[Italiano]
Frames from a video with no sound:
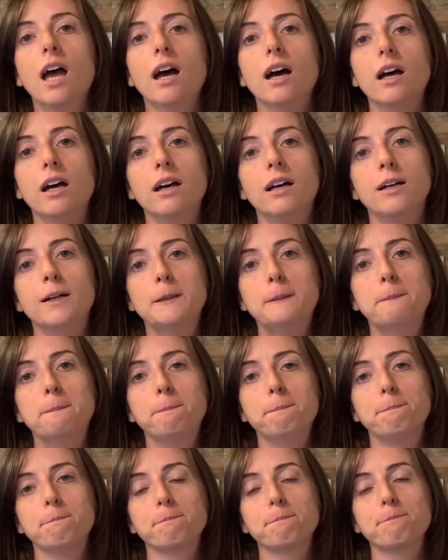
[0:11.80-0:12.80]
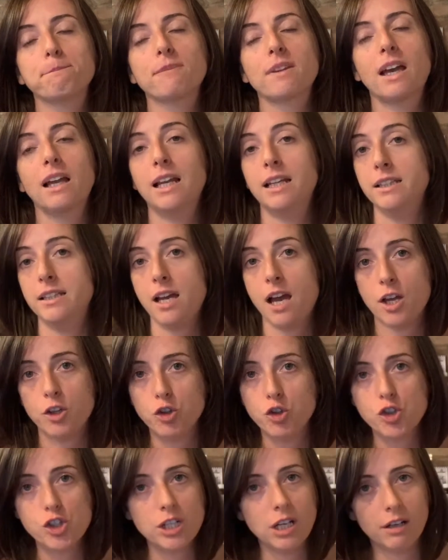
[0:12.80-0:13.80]
Um, la
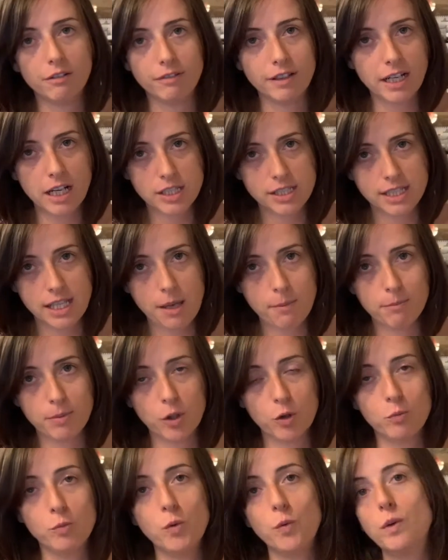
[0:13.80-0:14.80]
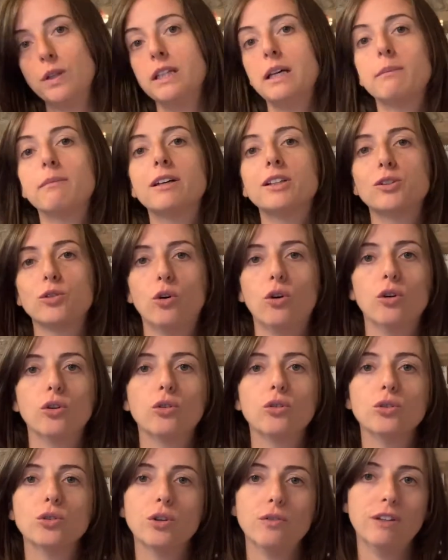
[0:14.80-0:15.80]
diagnosi la farà sempre comunque il
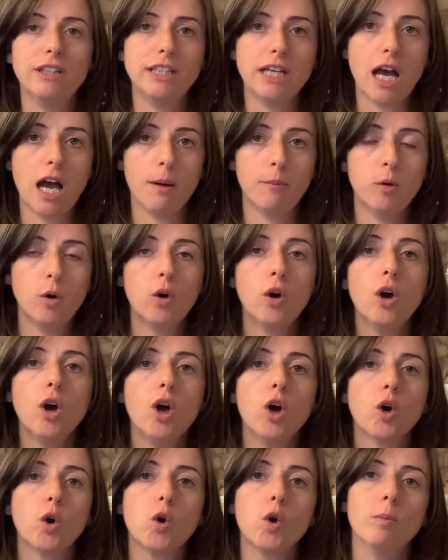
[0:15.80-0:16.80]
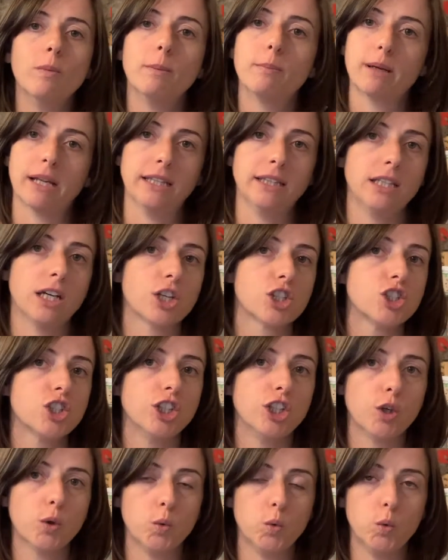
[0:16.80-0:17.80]
dermatologo, noi vediamo come
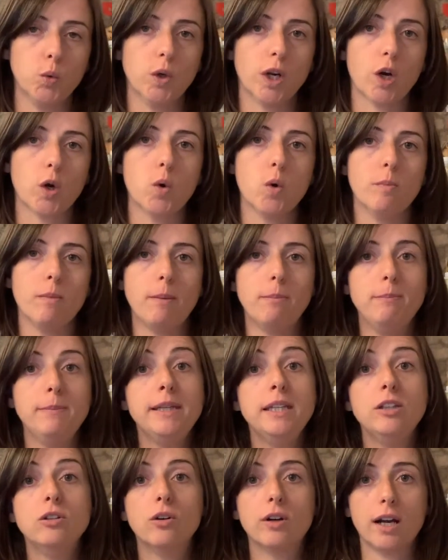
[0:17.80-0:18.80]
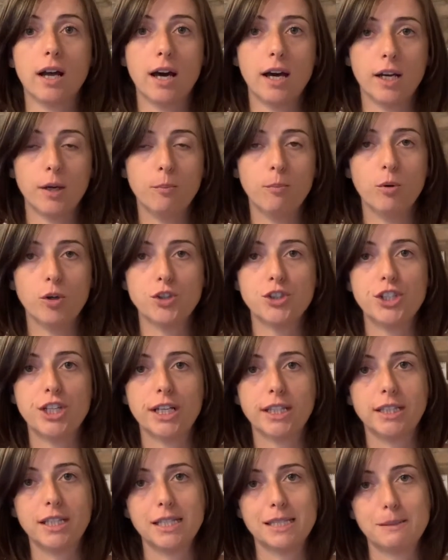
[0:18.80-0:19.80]
prendercene cura, come migliorare un po'
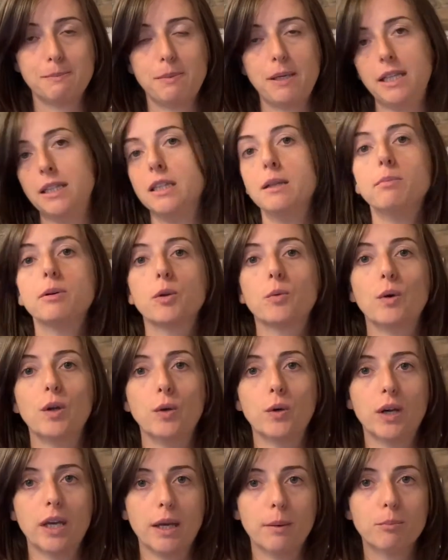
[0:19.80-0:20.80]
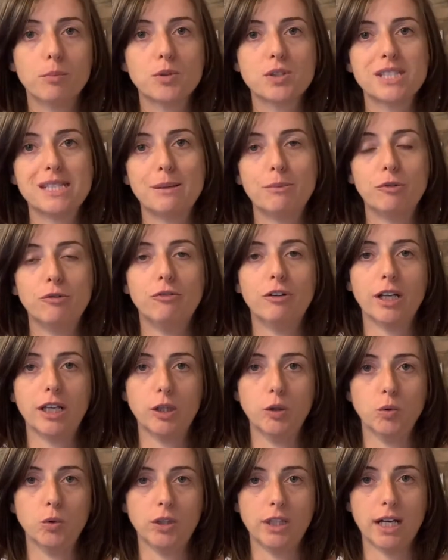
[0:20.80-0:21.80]
certi aspetti per quello che possiamo fare
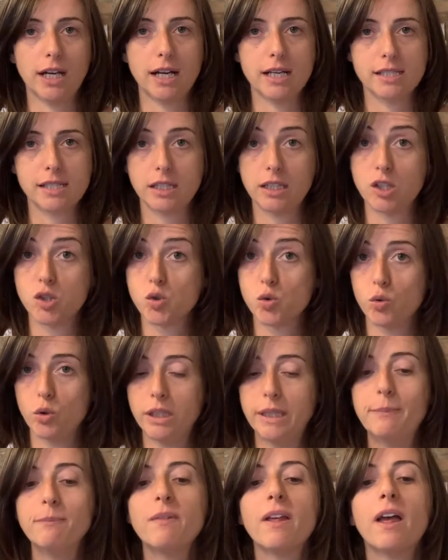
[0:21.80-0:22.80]
noi da casa da soli.